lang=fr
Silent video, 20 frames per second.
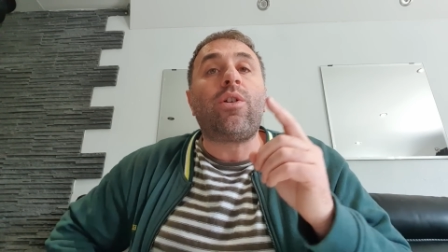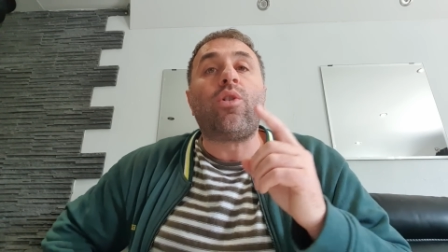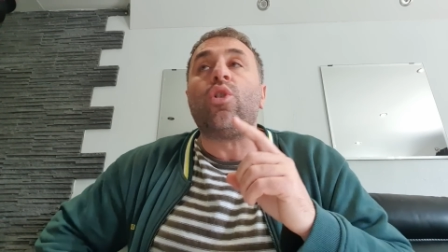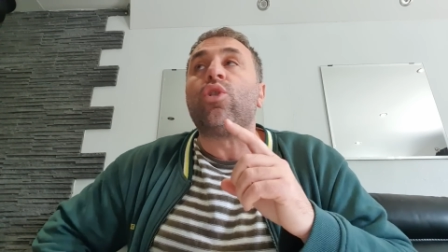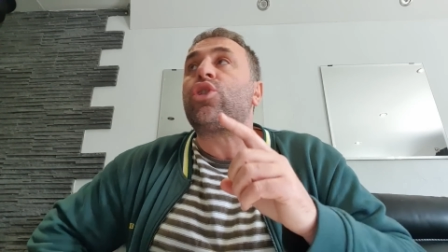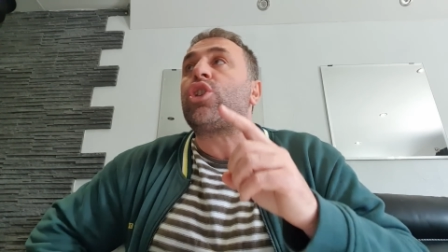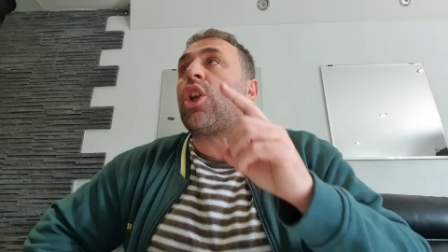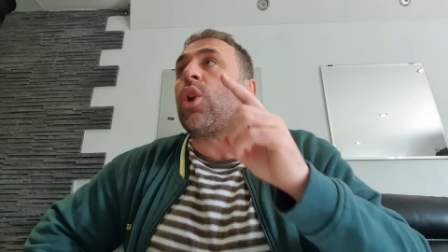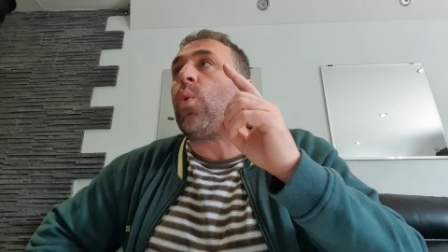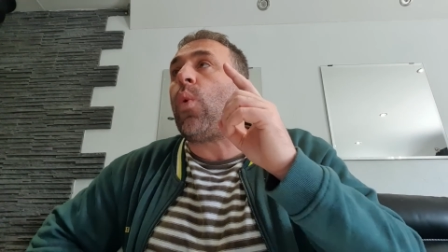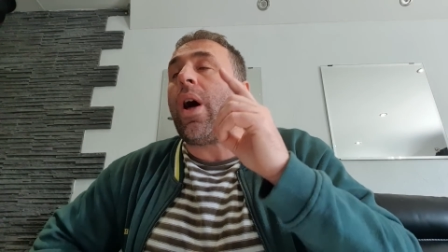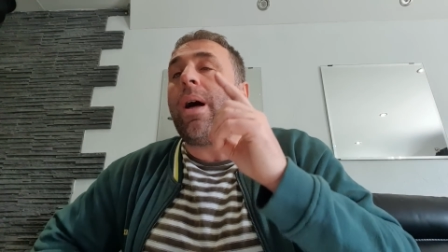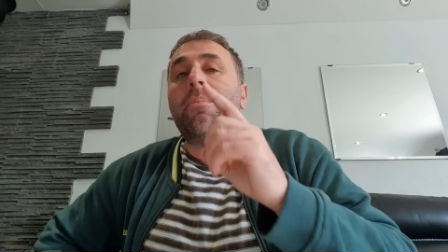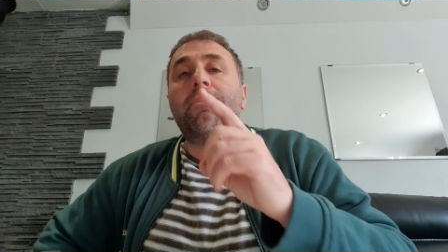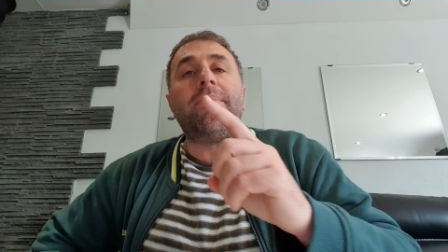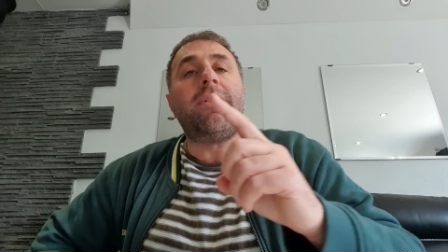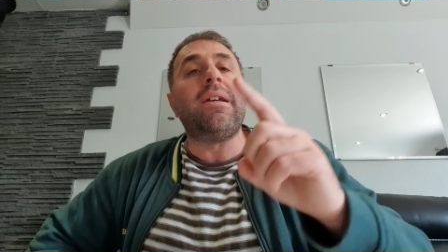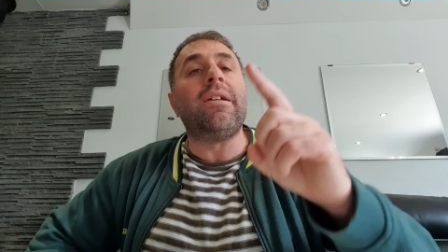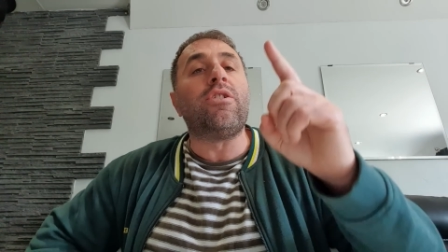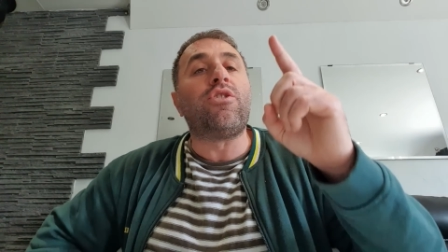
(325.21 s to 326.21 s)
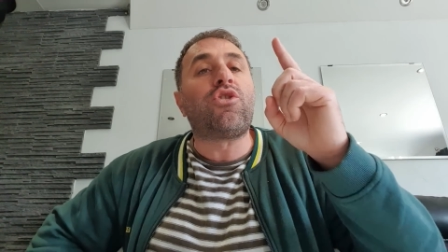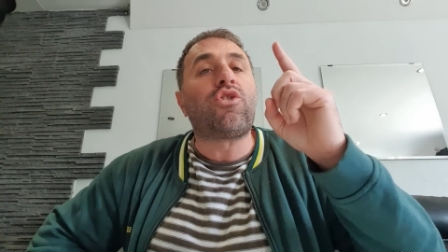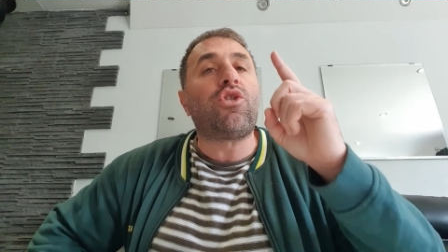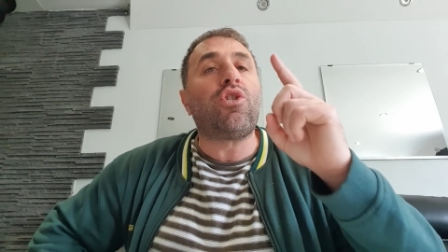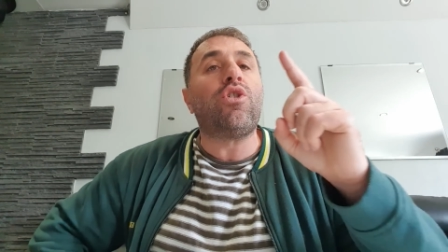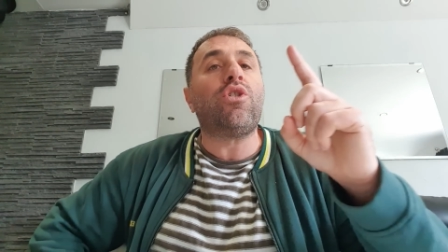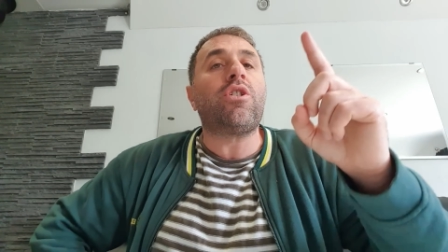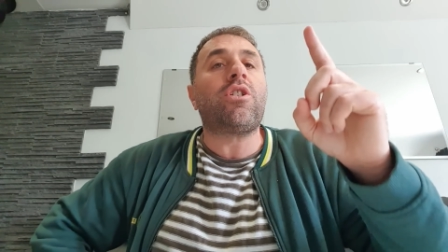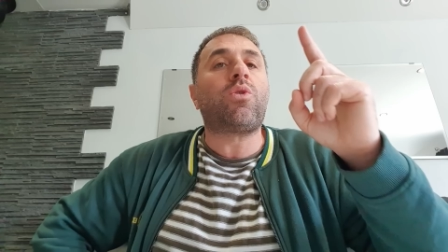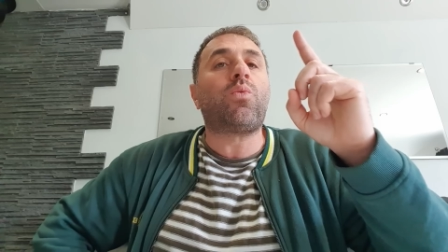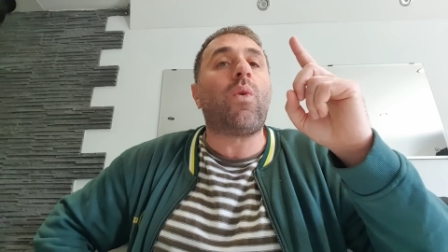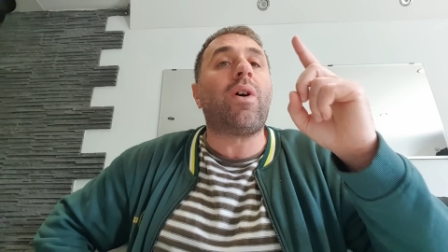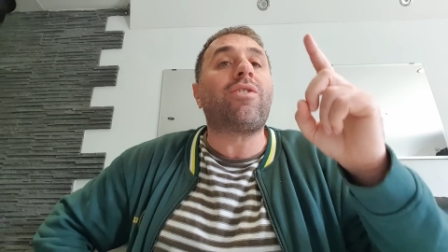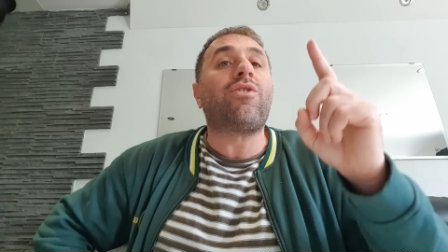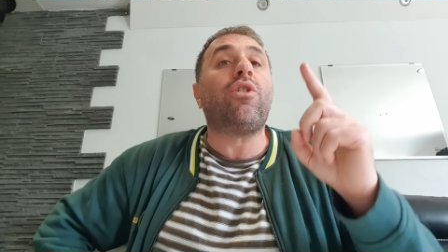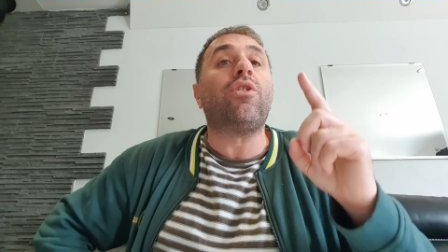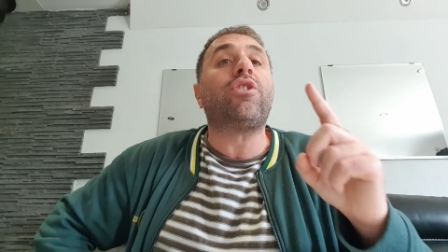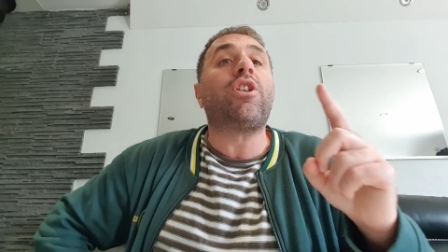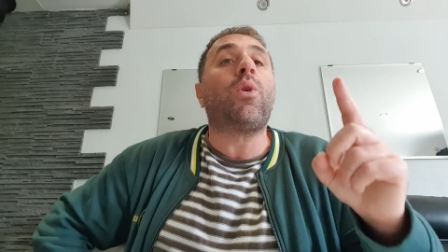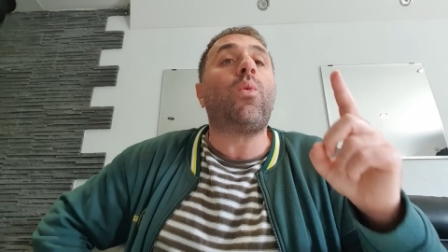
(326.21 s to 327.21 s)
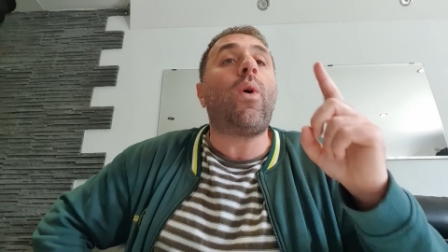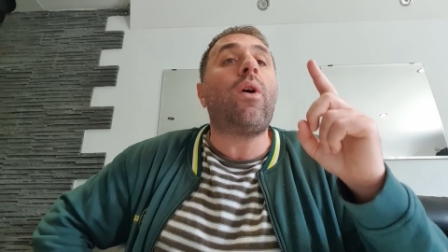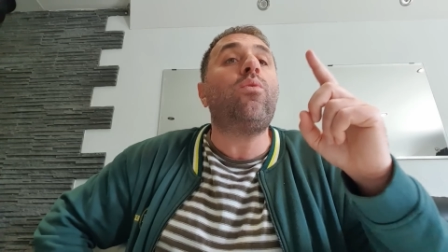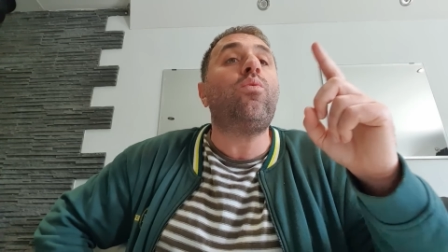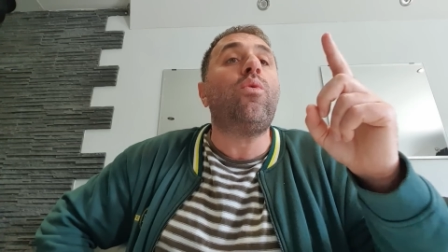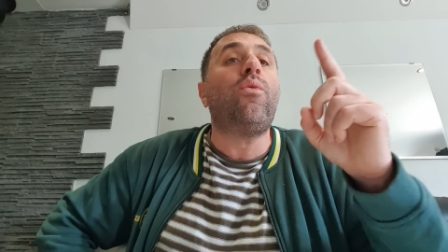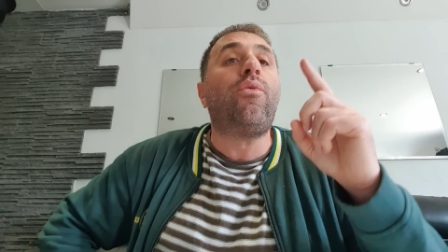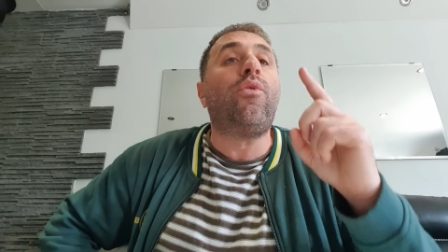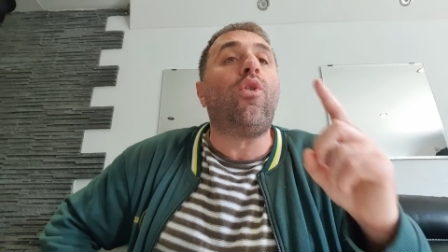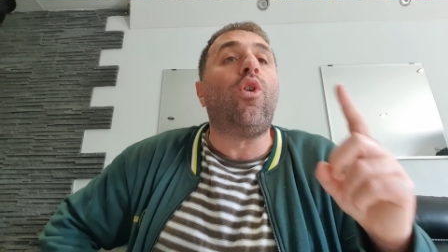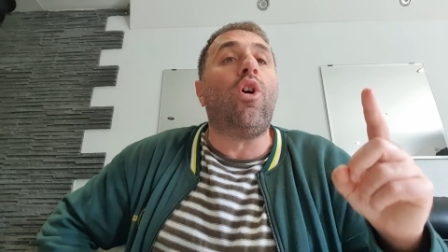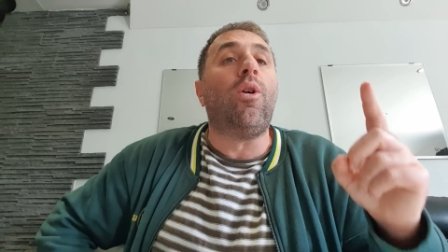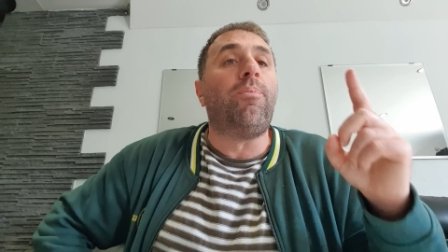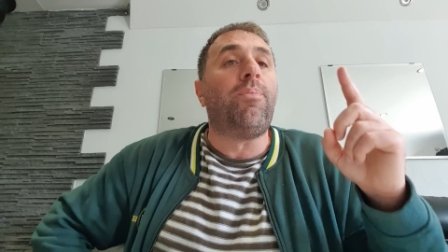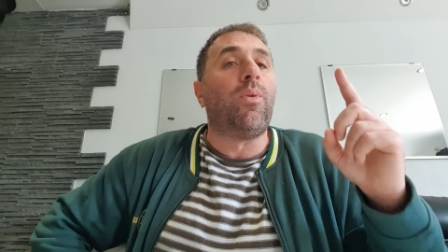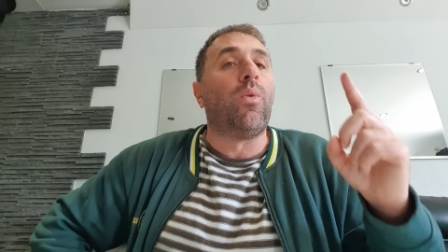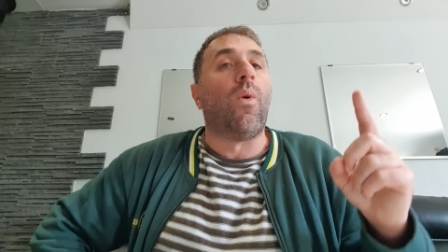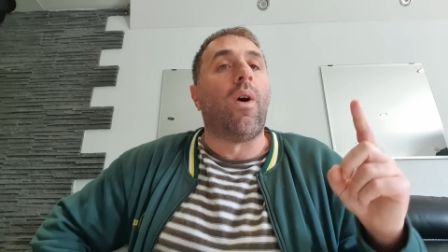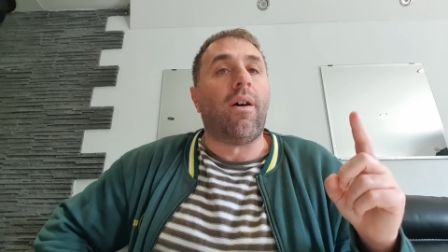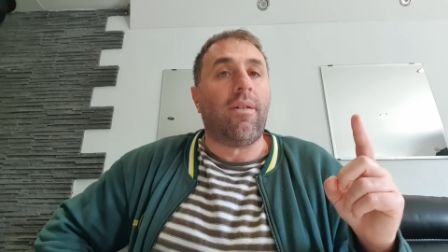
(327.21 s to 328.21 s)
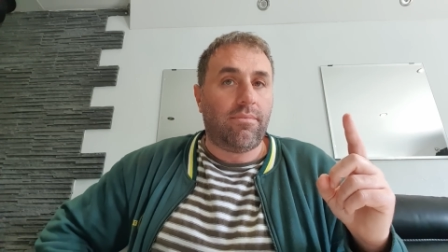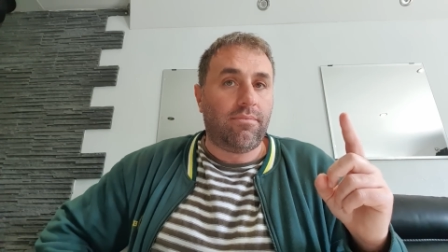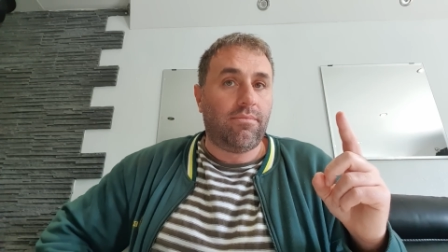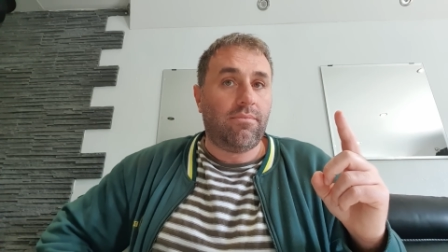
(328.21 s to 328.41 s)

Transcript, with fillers: que 3163 nouveaux emplois.